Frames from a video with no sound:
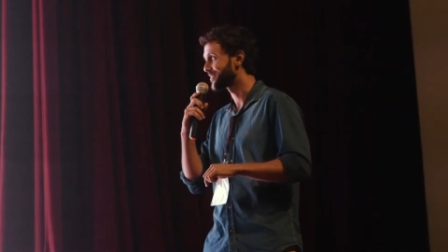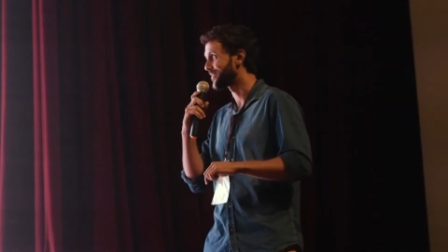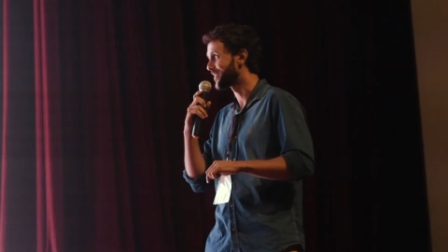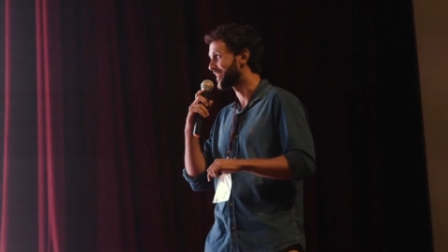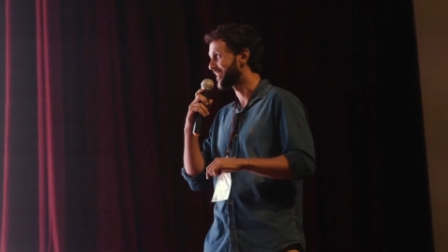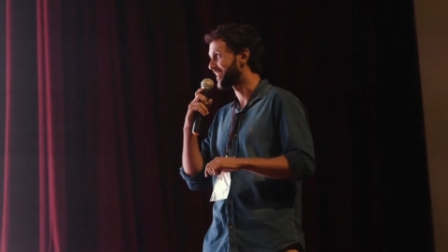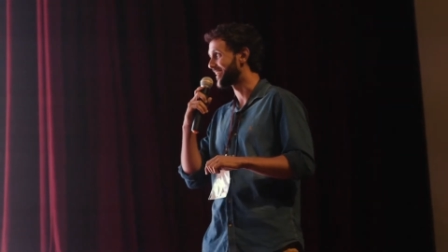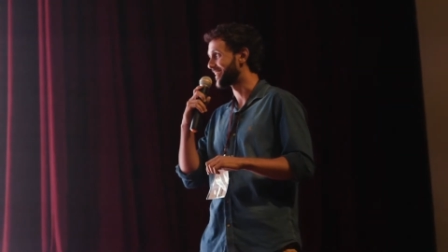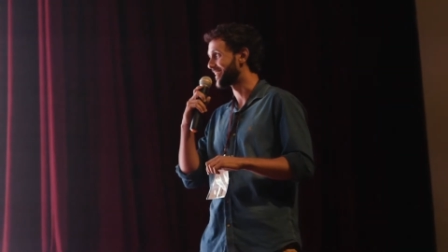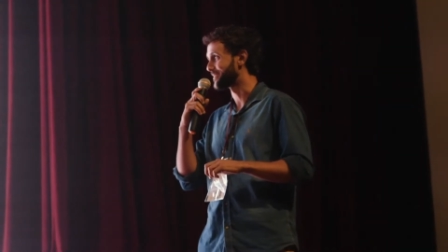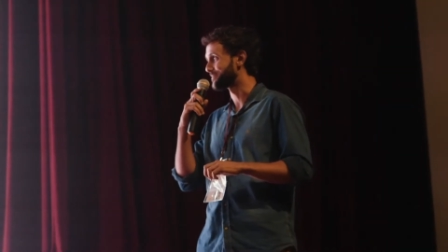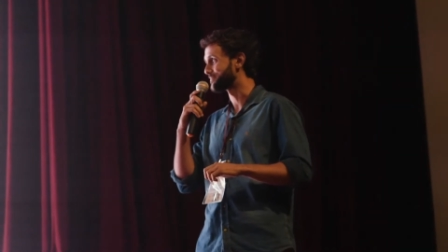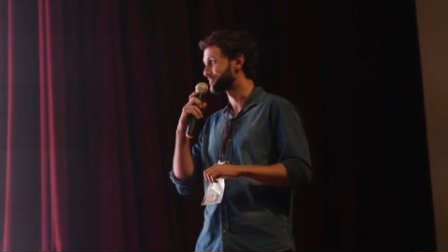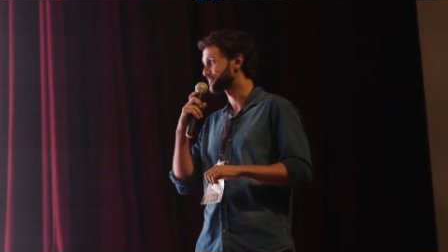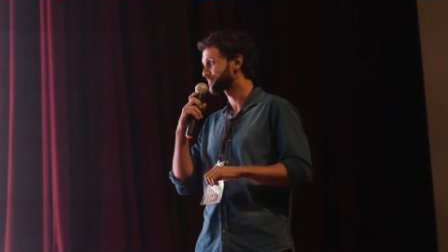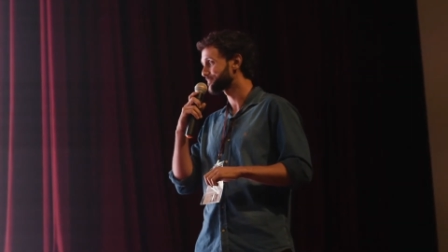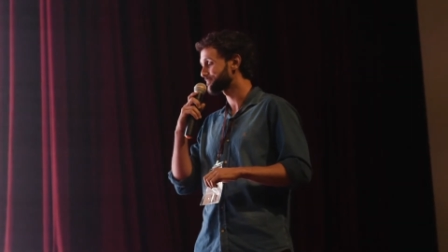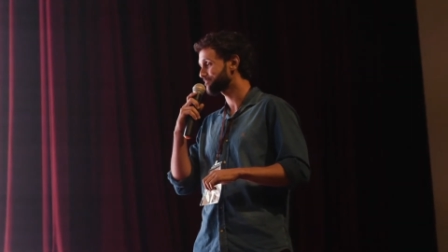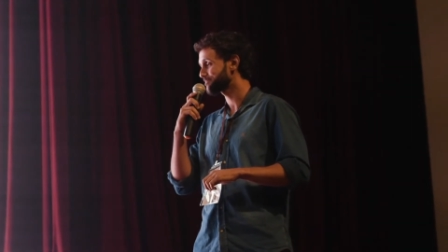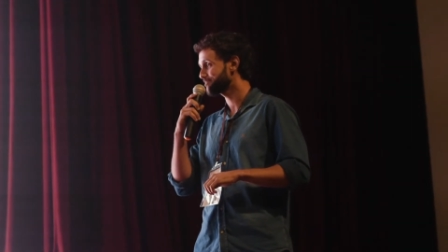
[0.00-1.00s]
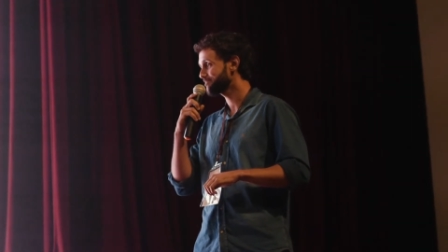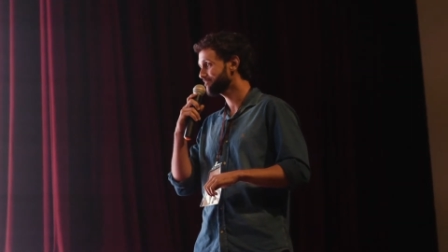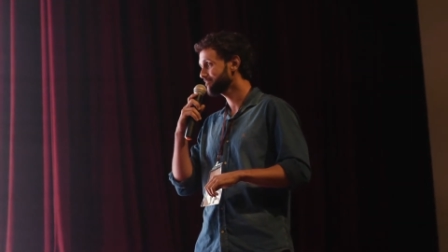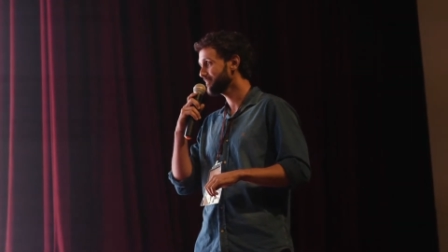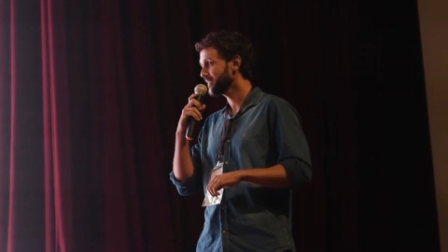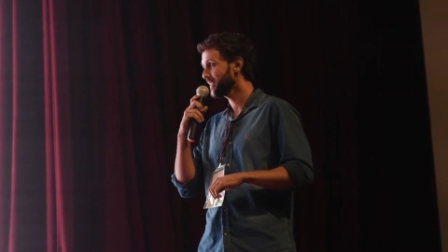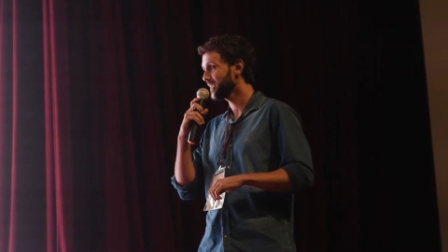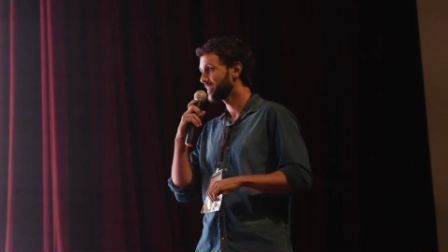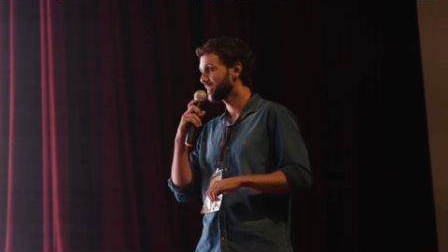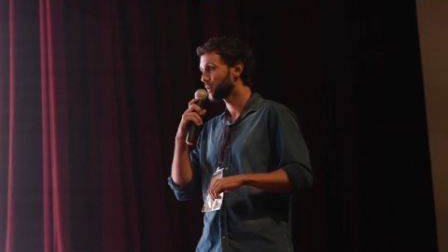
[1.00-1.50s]
com a
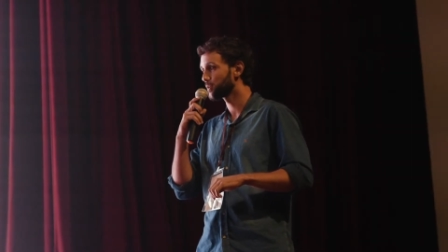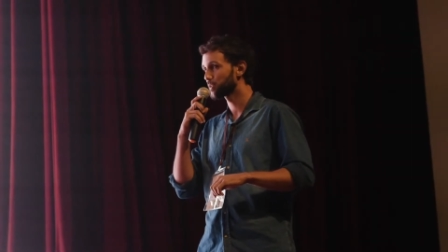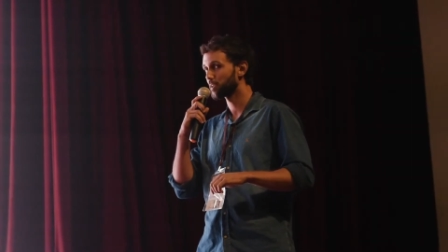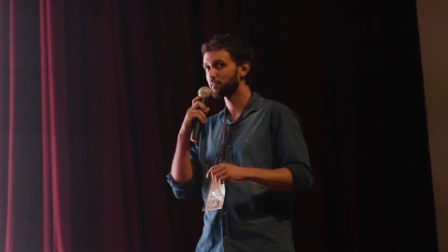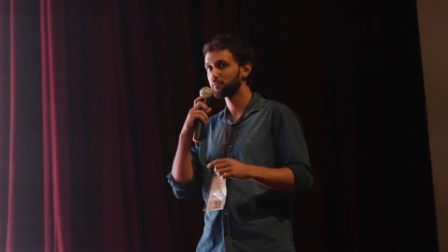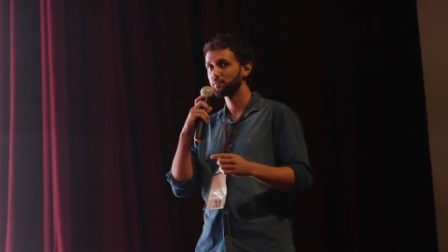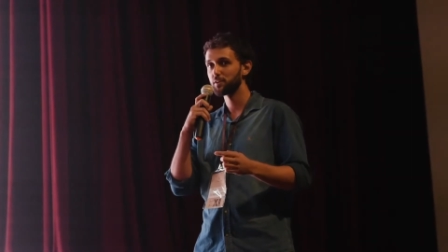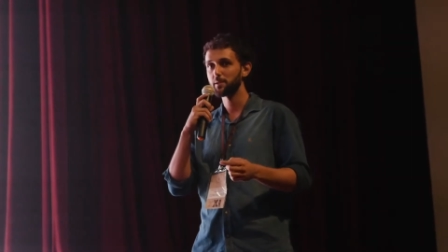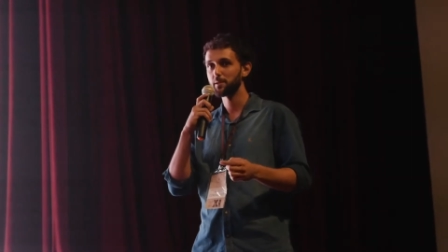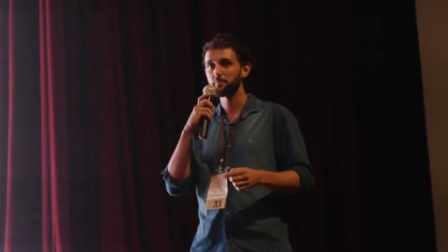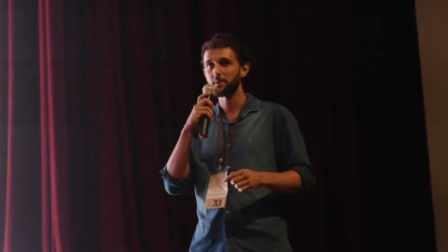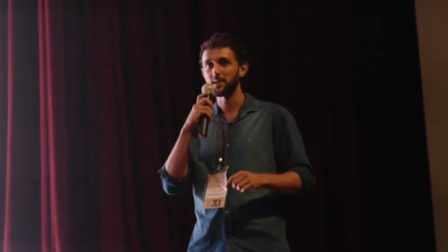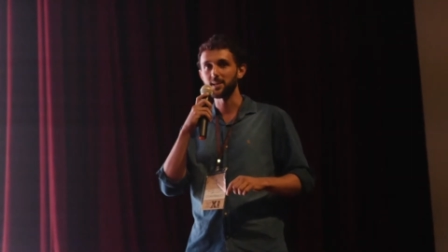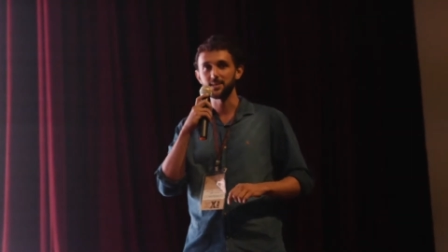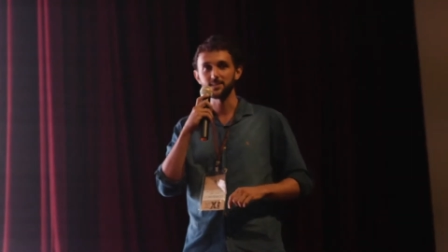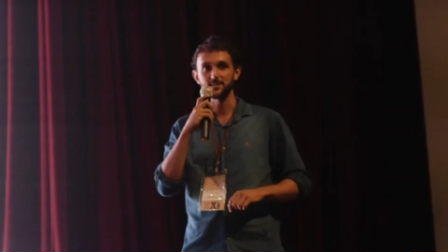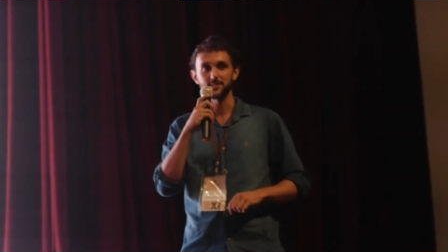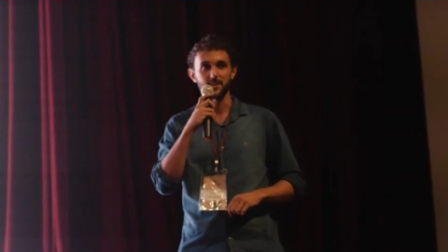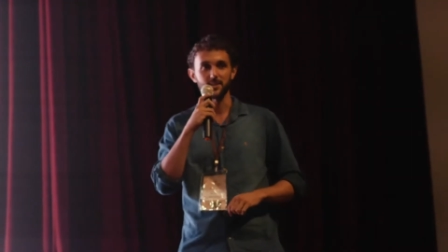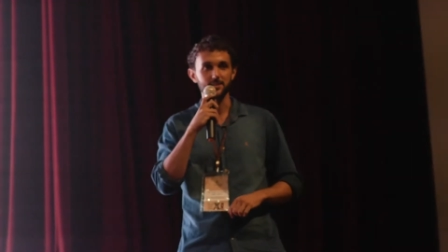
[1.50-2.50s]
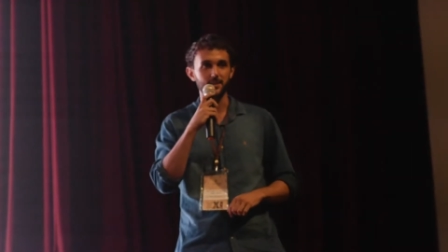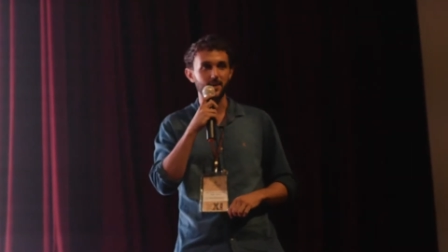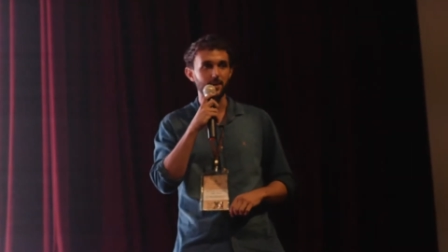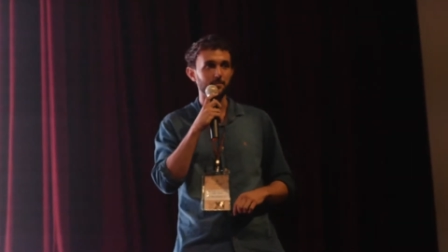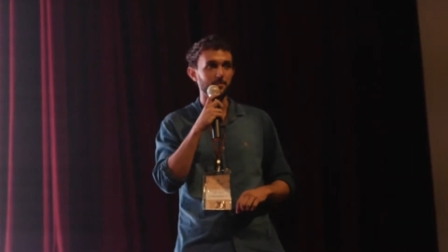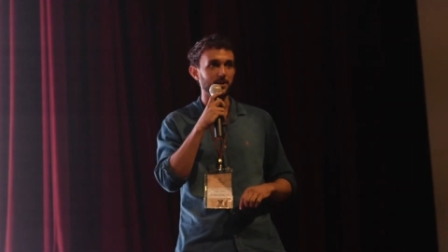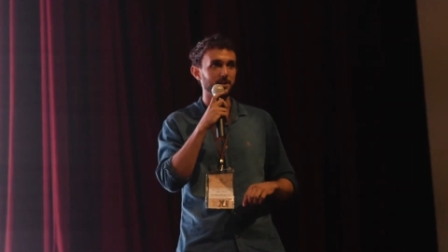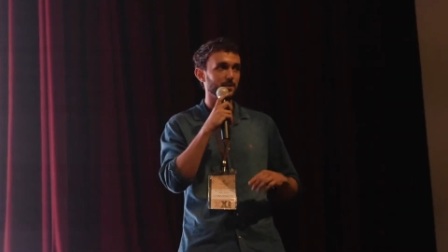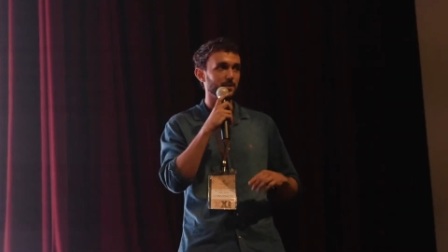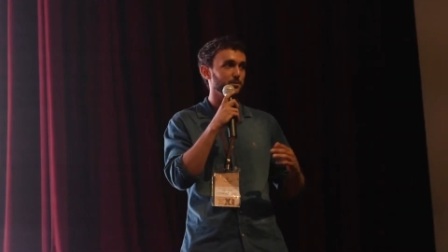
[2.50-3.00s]
eu estava vendo a palestra da
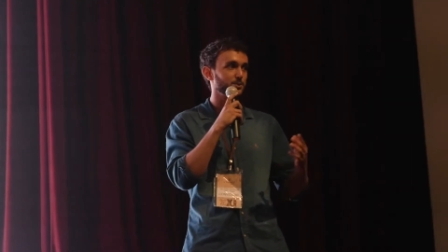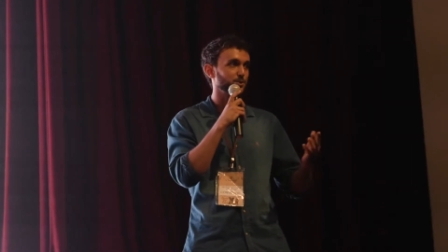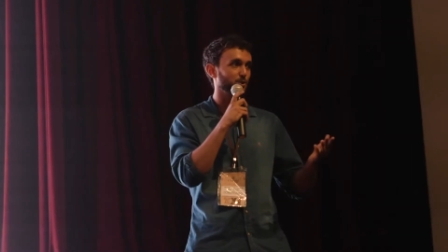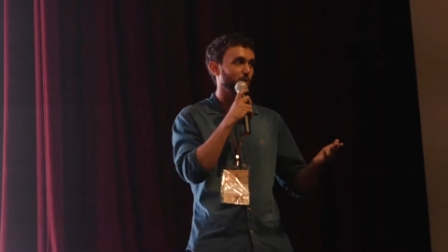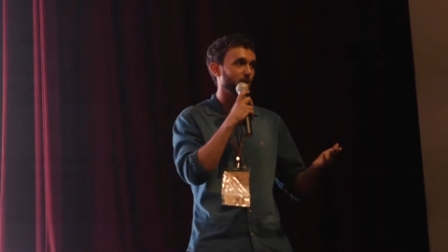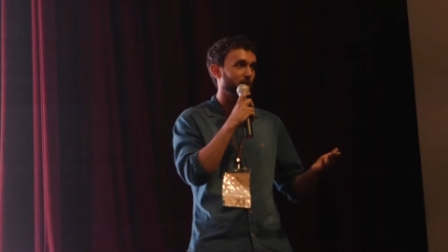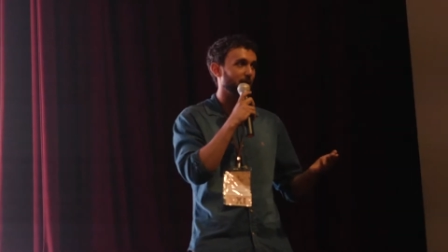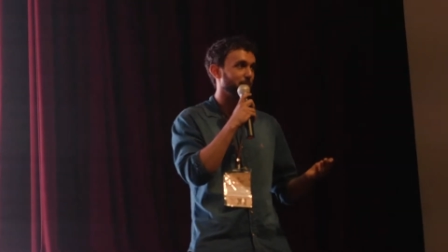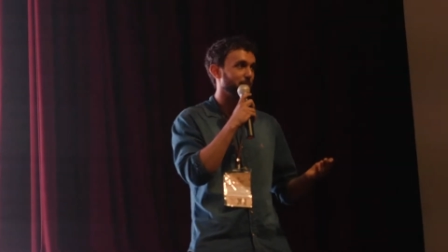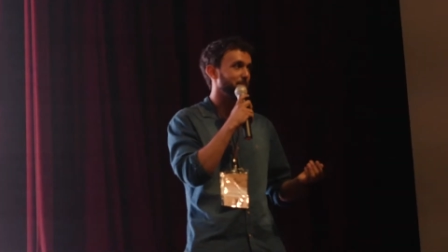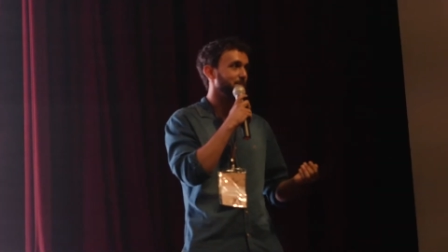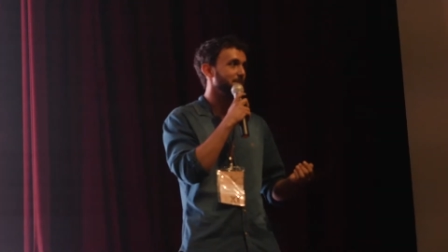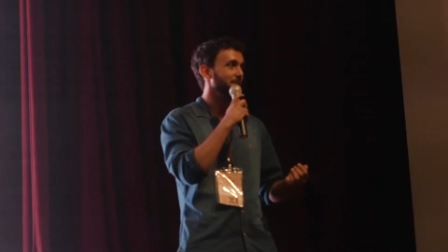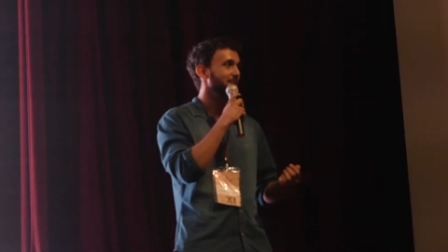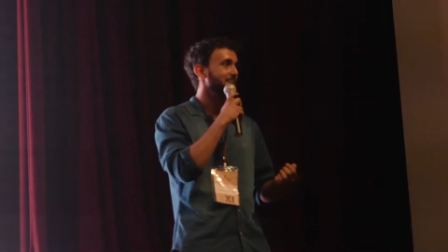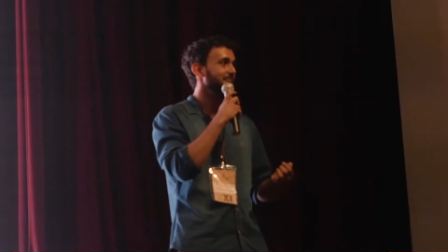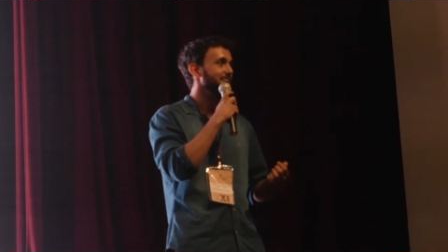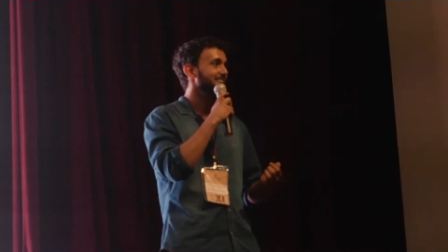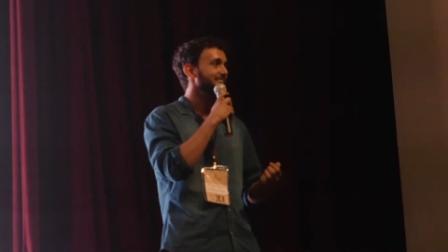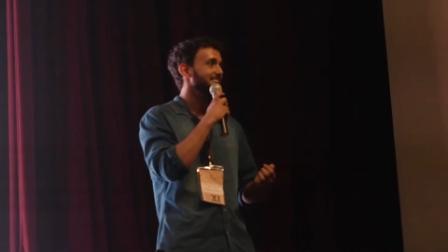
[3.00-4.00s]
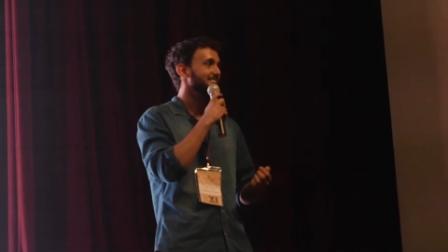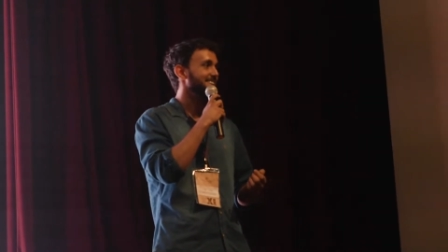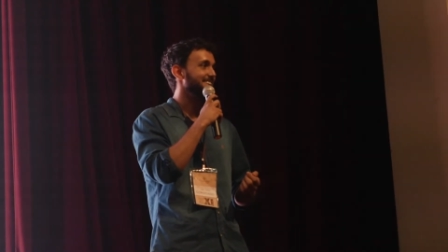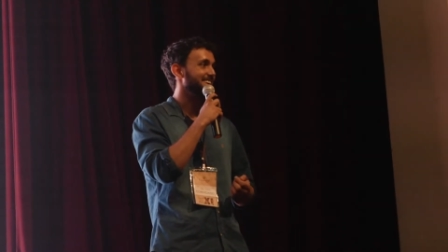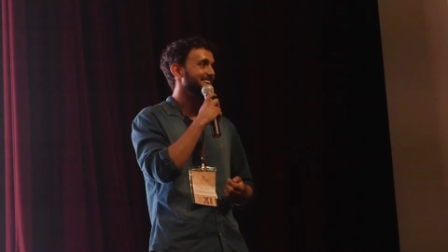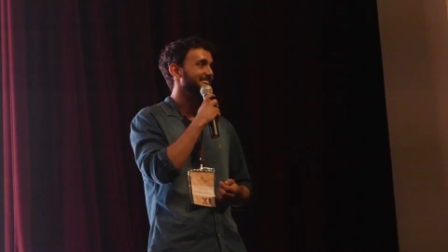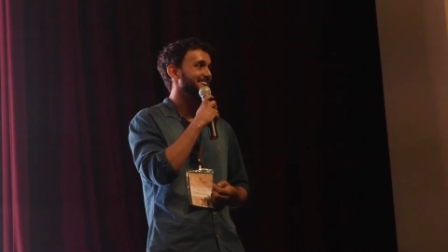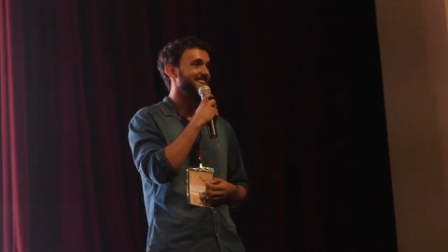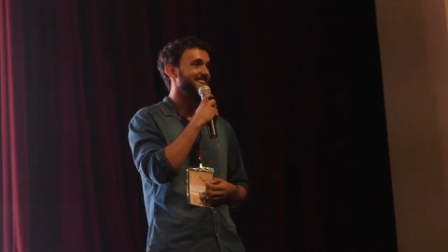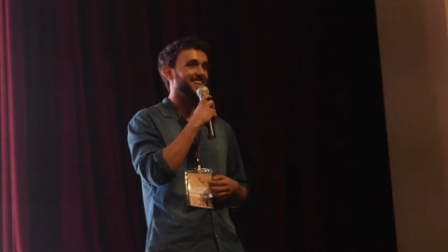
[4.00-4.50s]
Madame Chocolat, né?